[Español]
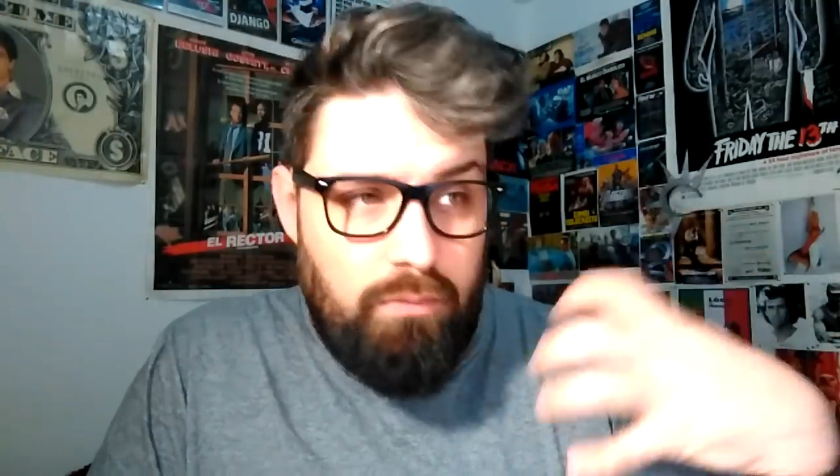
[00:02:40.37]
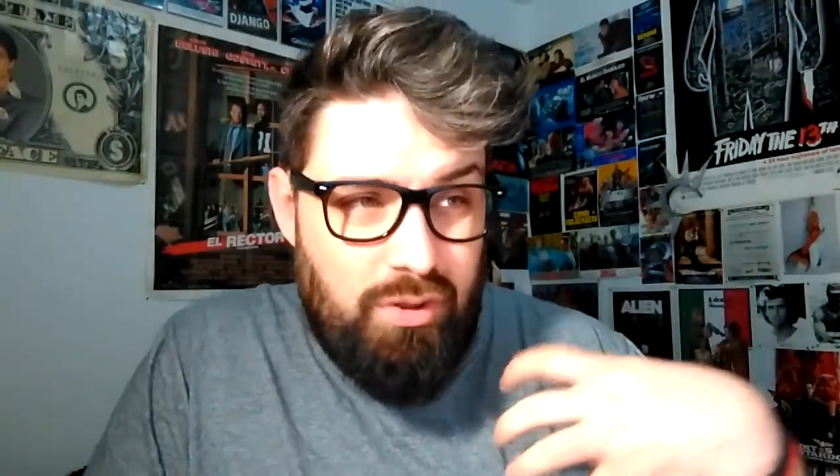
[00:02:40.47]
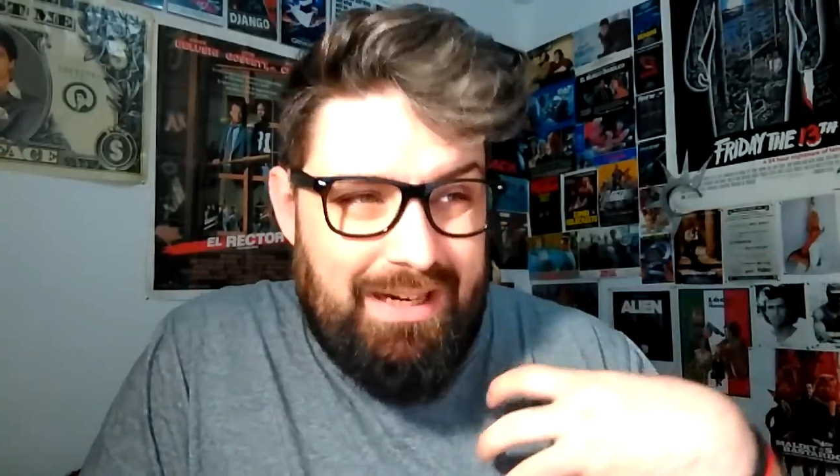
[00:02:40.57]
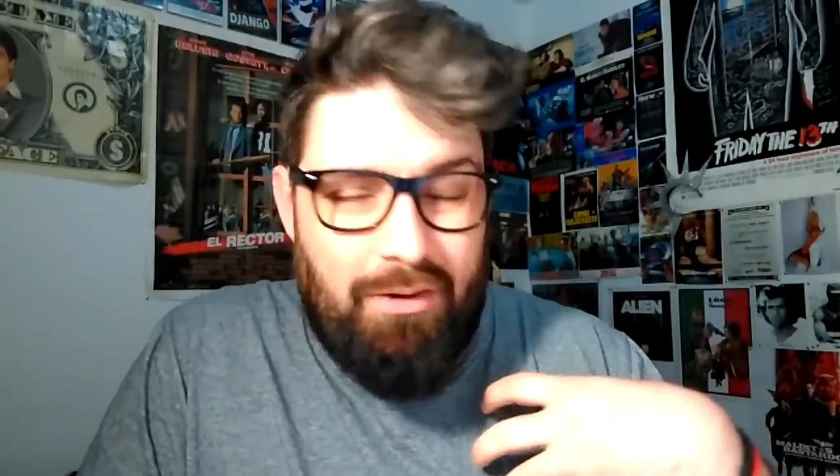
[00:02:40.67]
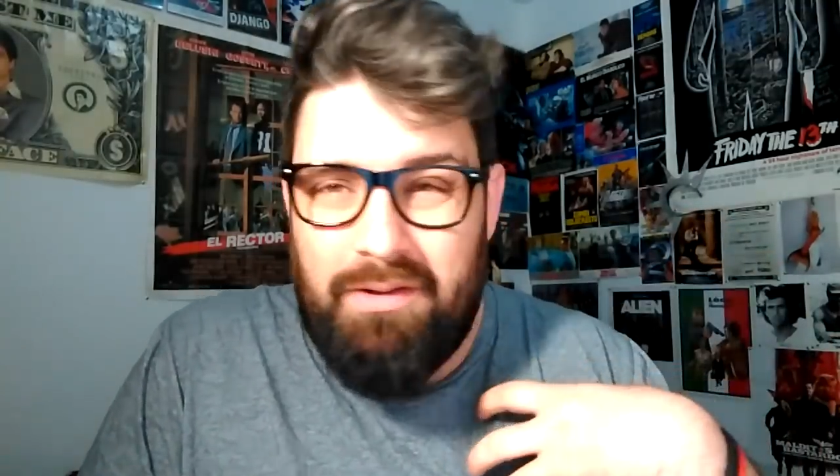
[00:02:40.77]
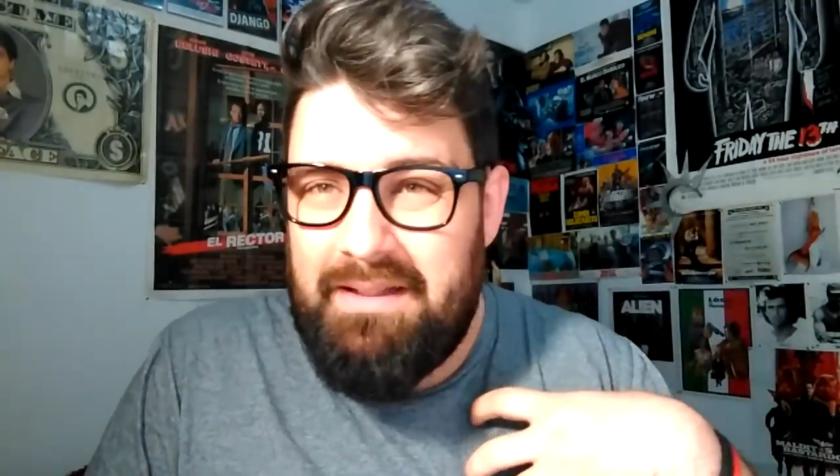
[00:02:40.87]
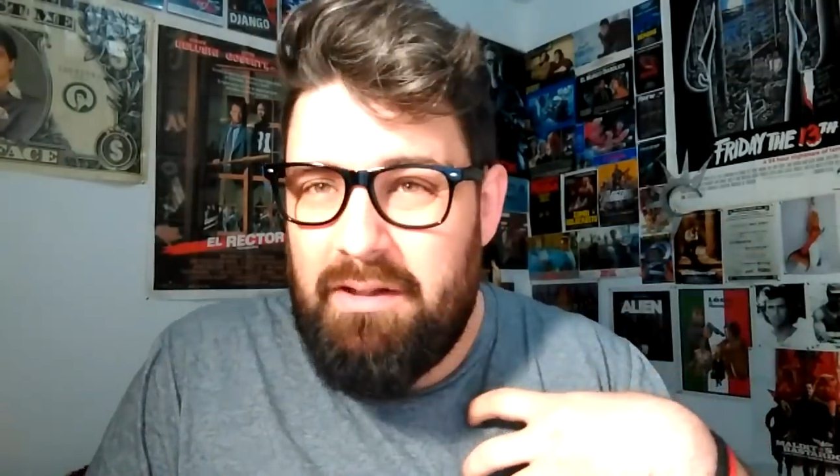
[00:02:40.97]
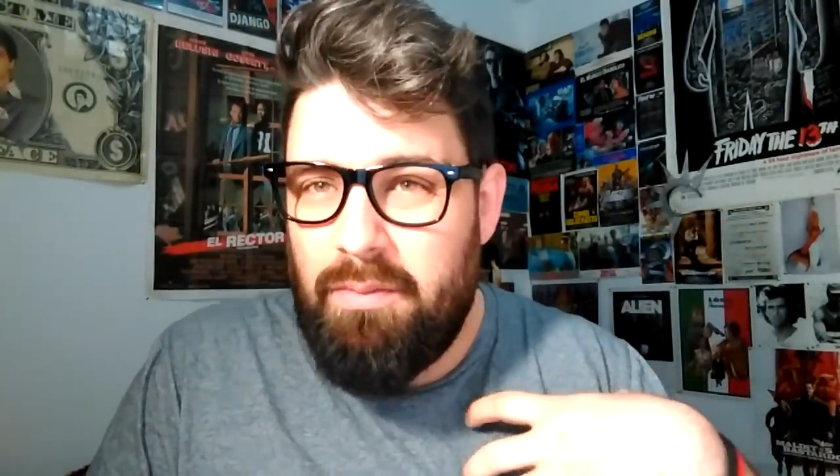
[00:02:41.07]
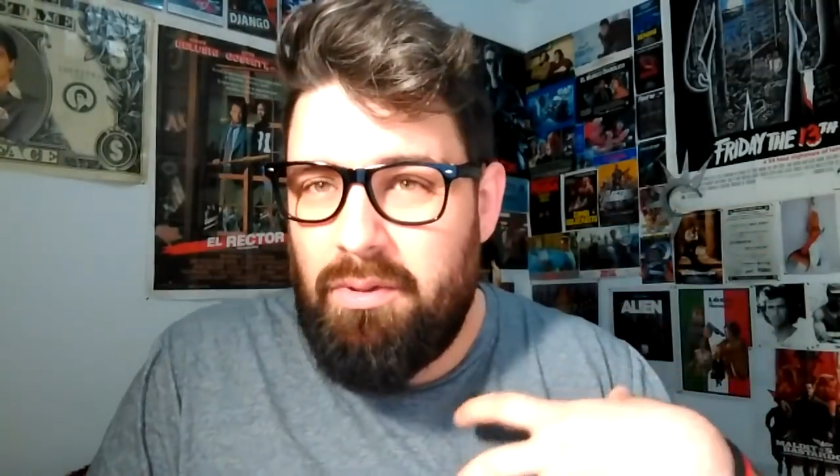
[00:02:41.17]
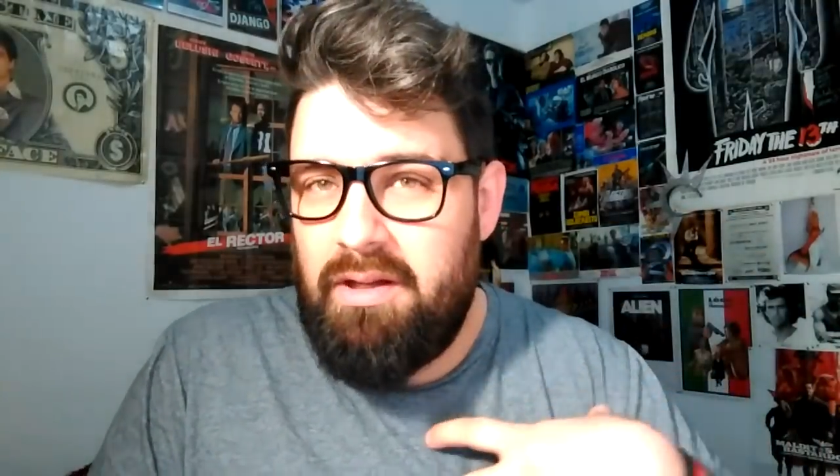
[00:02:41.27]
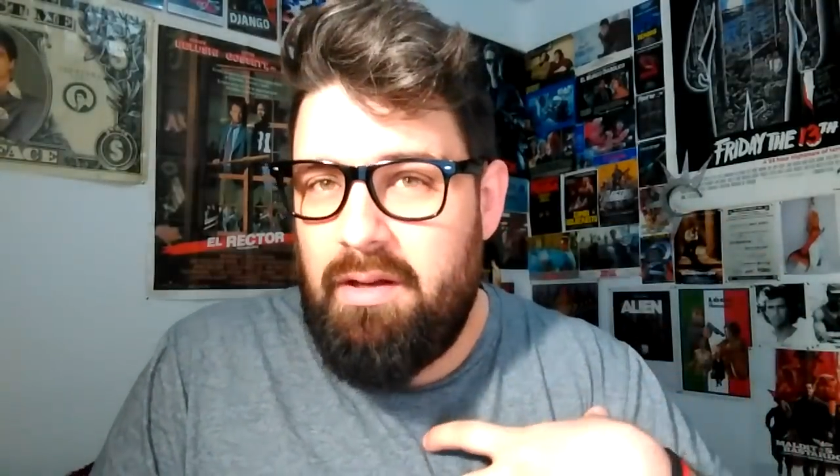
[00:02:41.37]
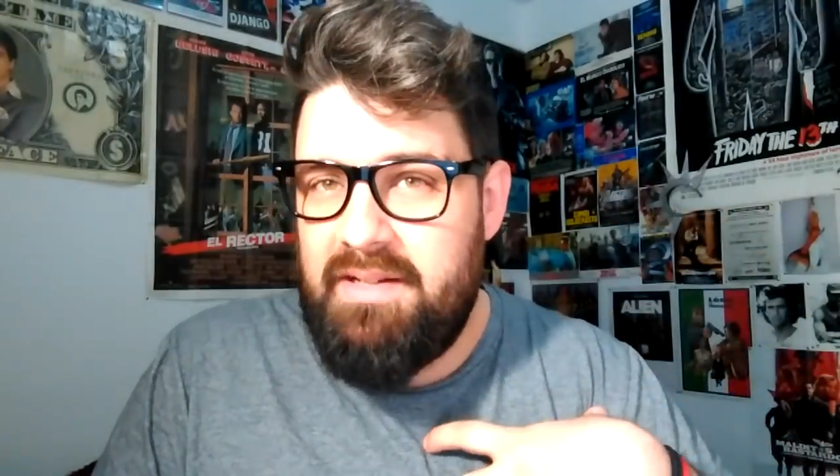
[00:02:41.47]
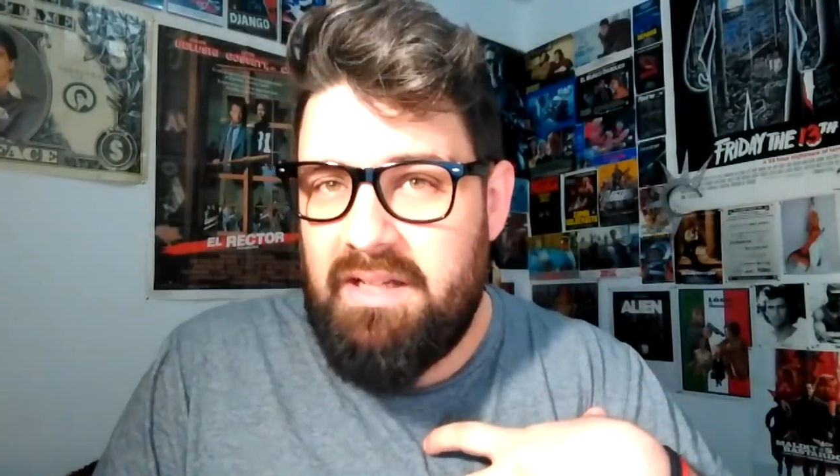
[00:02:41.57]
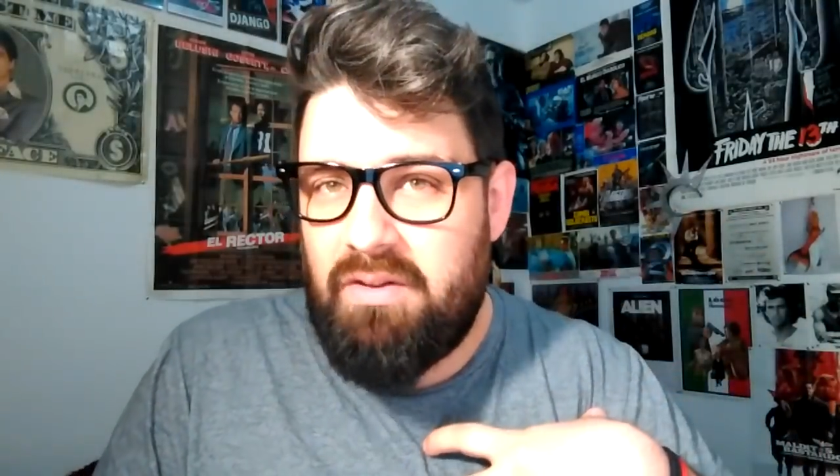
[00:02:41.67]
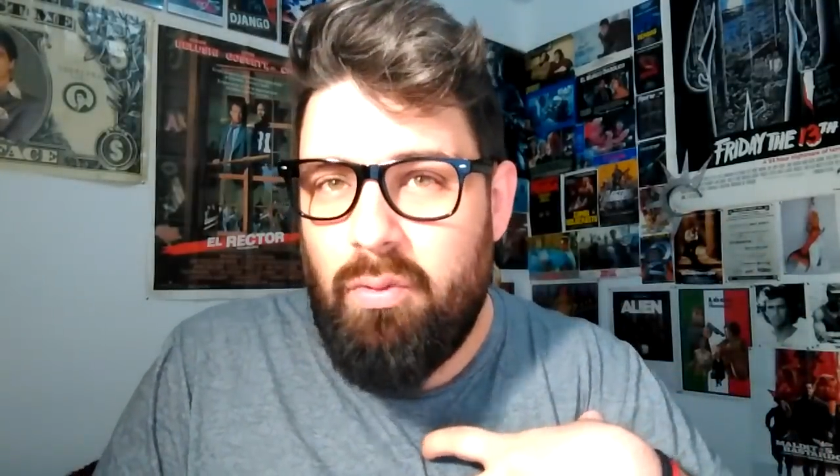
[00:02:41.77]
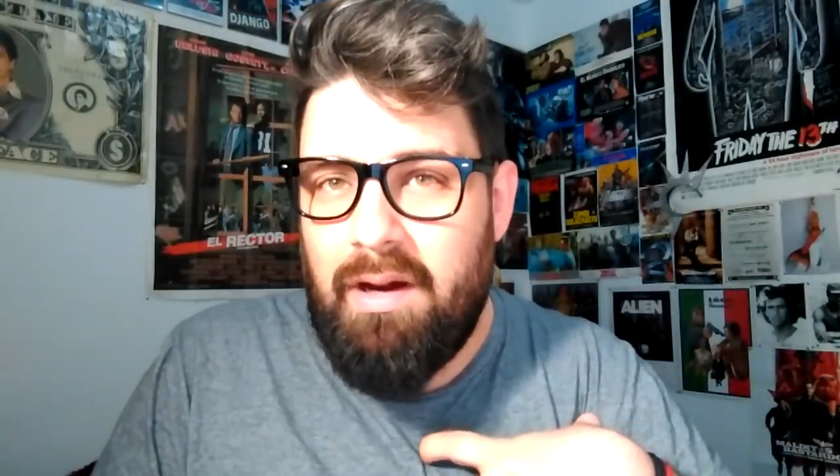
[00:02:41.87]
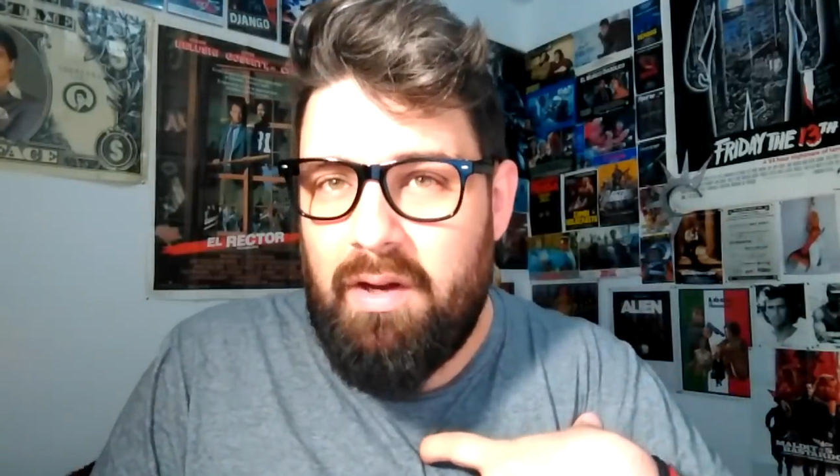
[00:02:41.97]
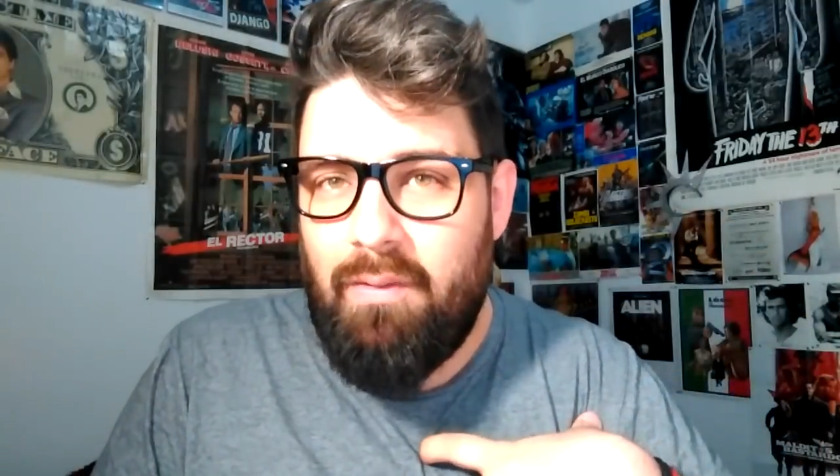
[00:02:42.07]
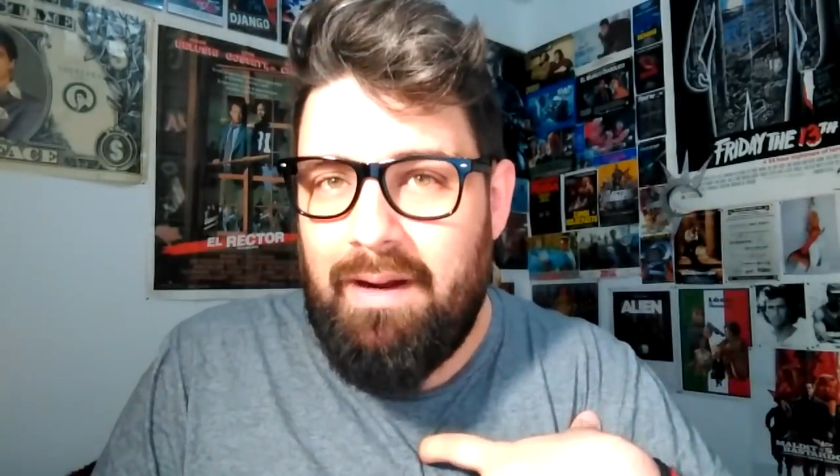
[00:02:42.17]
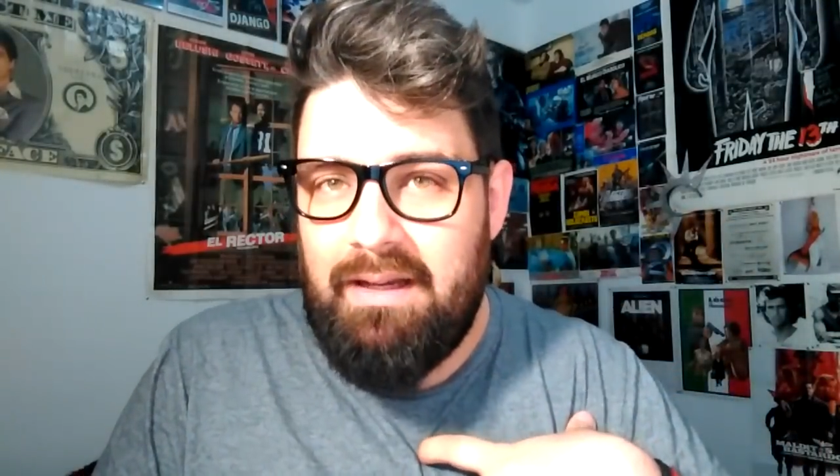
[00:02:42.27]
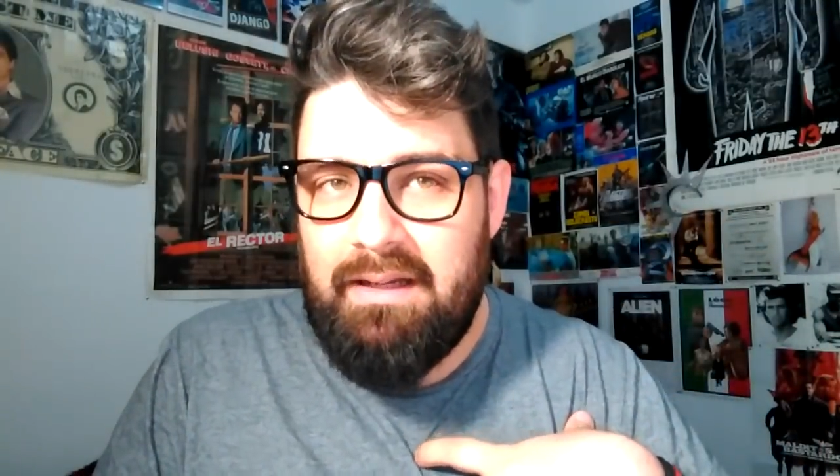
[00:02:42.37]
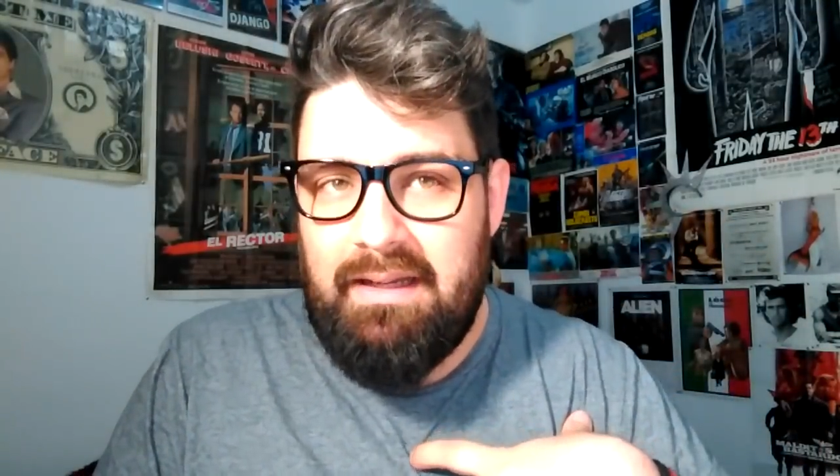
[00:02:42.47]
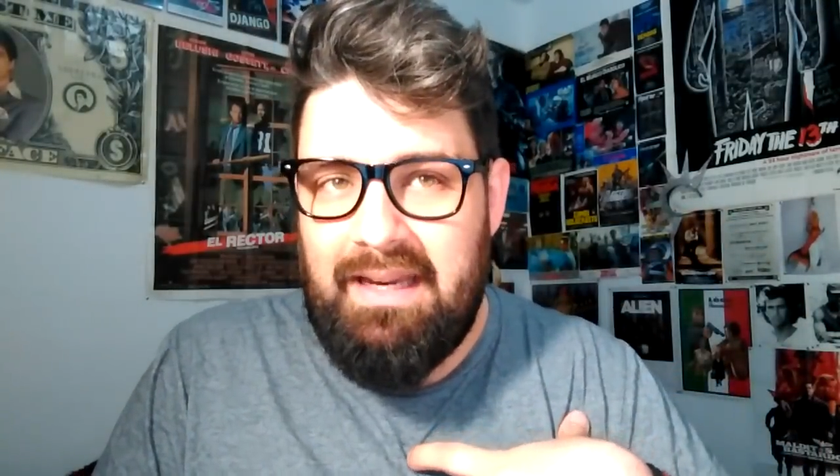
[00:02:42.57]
O sea, lo entiendo porque yo habéis actuado igual.